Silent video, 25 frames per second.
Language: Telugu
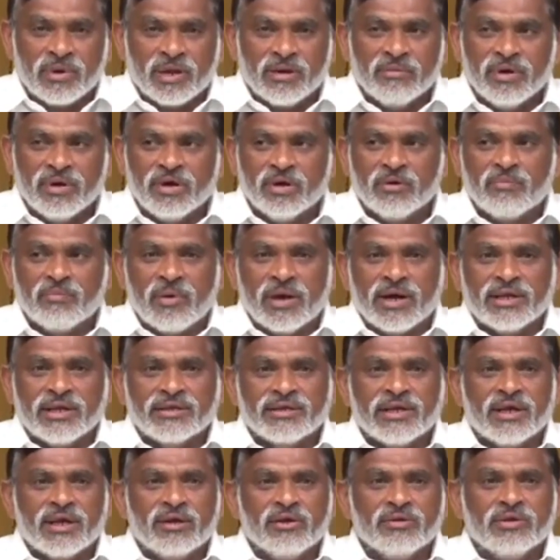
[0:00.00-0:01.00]
ప్రైవేటు
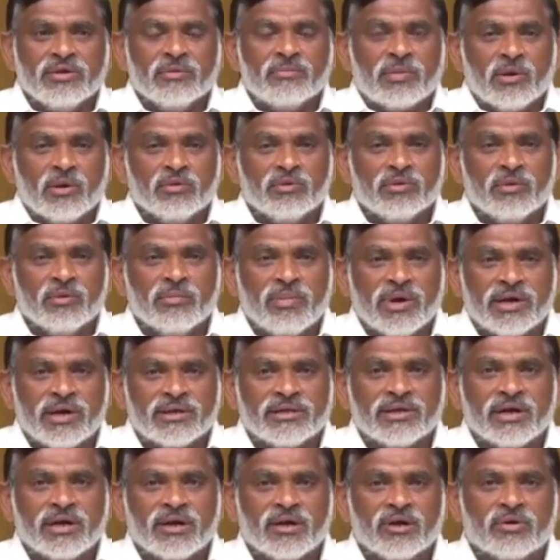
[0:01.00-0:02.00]
పాఠశాల నుంచి ప్రభుత్వ
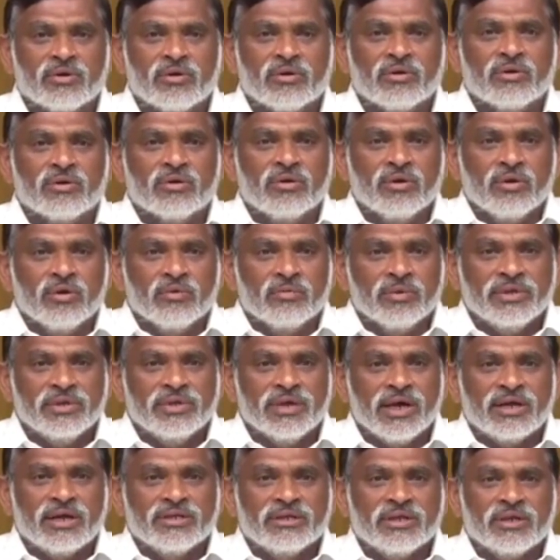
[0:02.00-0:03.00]
పాఠశాలలకు
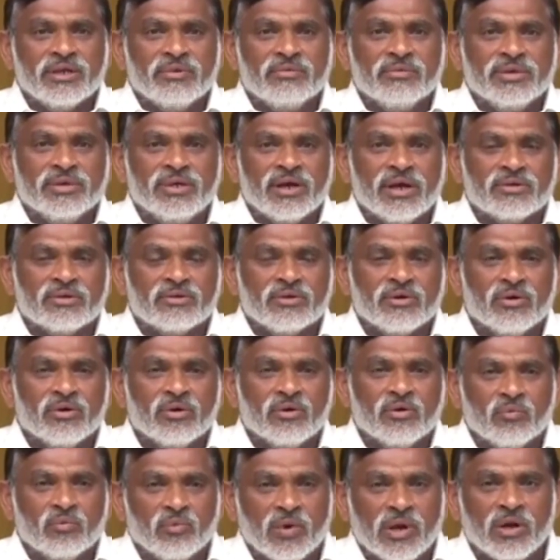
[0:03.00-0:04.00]
విద్యార్థిని విద్యార్థులు
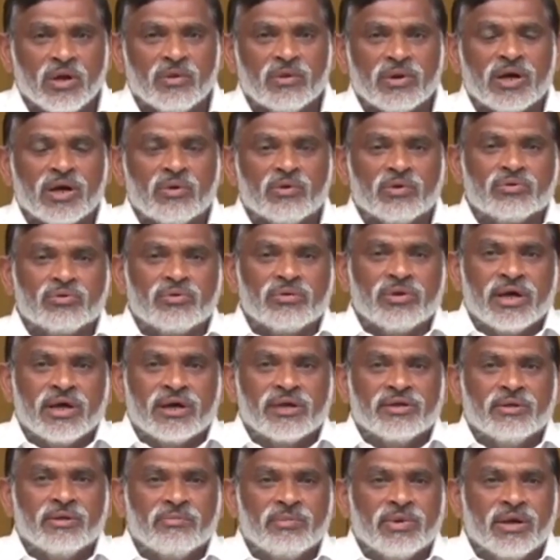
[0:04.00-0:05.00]
వెల్లువలా
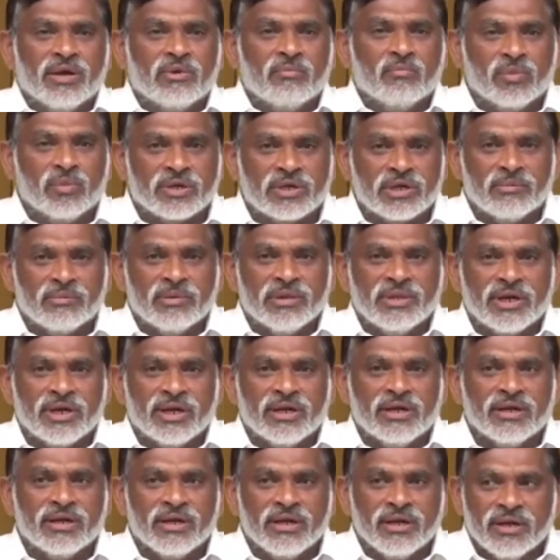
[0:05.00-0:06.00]
వస్తున్నారని చెప్పిన ముఖ్యమంత్రి